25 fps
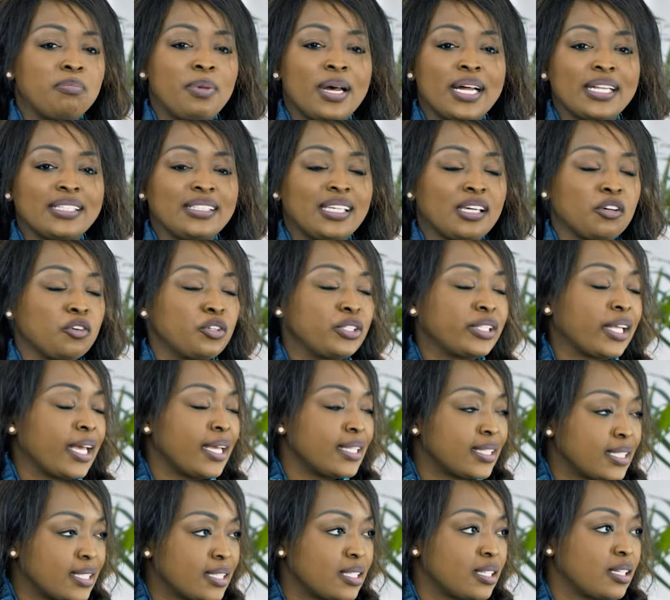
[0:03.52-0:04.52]
parlent des
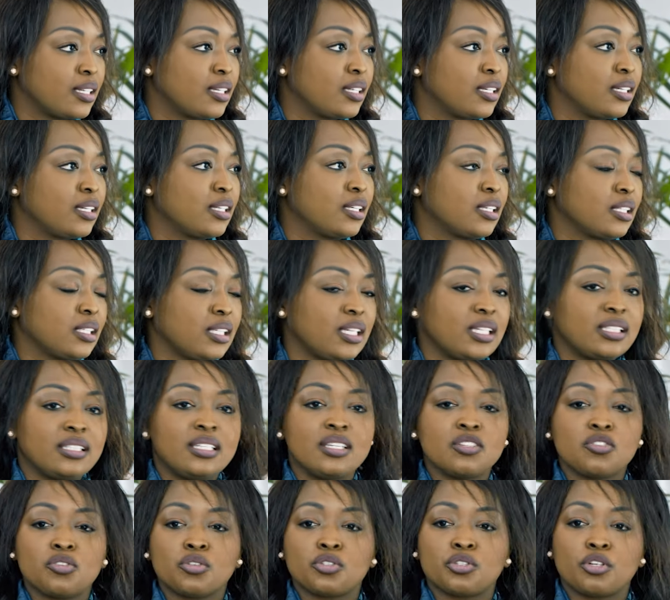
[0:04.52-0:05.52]
retraites, qu'ils
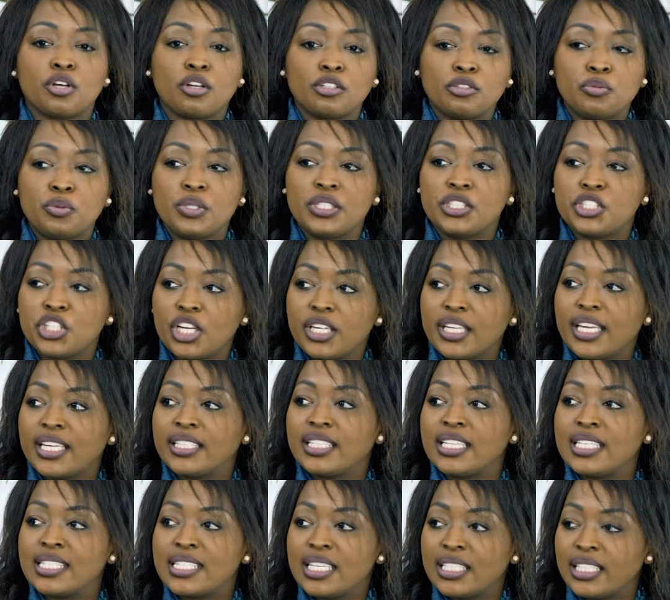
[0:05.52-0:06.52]
disent aujourd'hui, tiens, il y
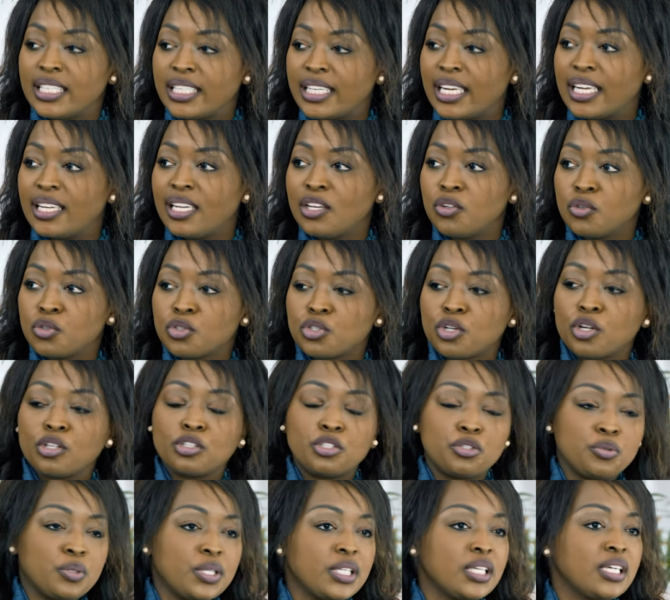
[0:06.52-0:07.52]
a des Sénégalais
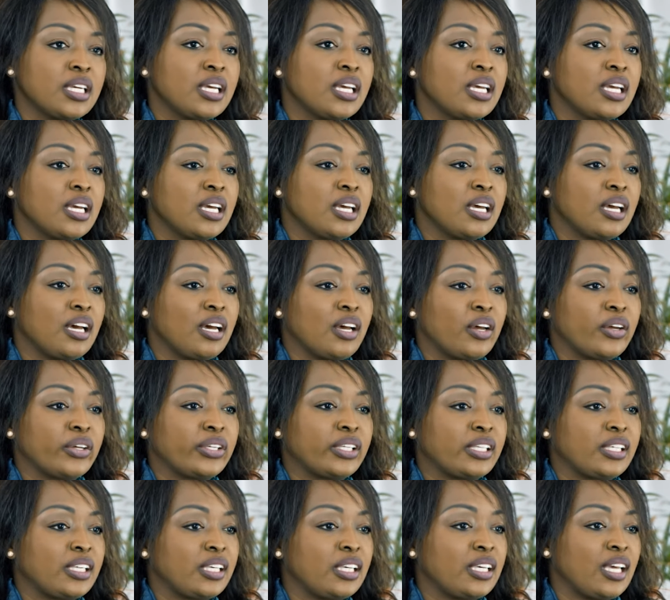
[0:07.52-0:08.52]
aujourd'hui euh,
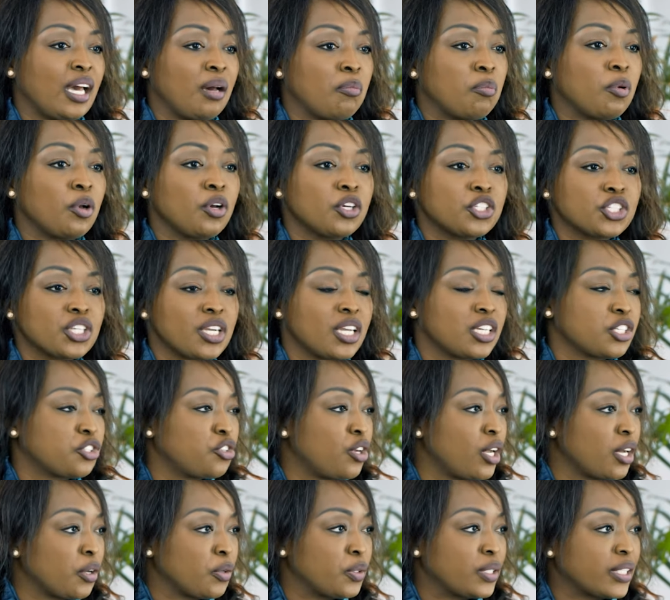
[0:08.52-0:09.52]
qui approchent
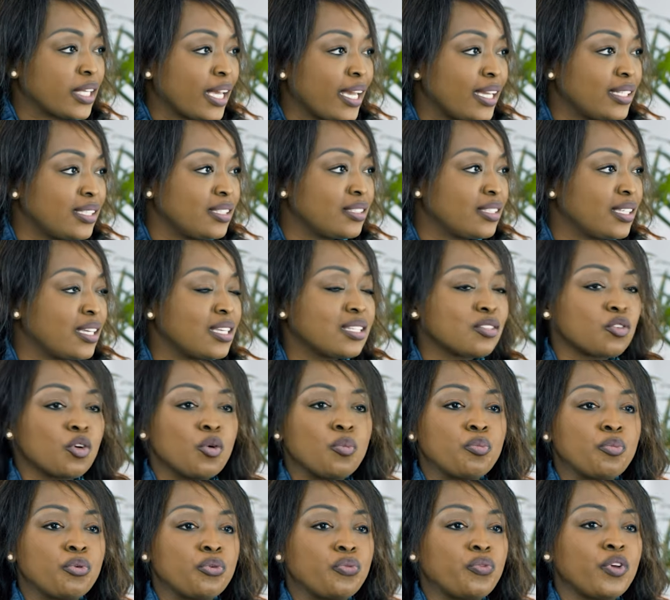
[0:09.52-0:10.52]
l'âge de la retraite, qu'est-ce
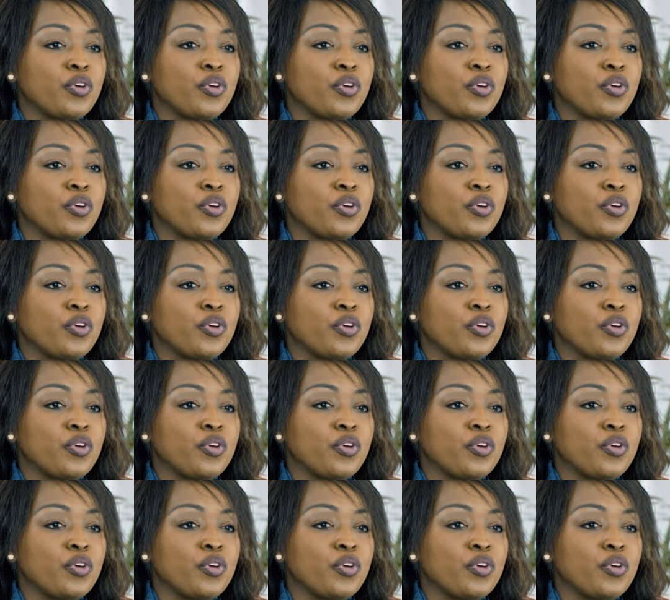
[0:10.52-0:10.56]
qu'on peut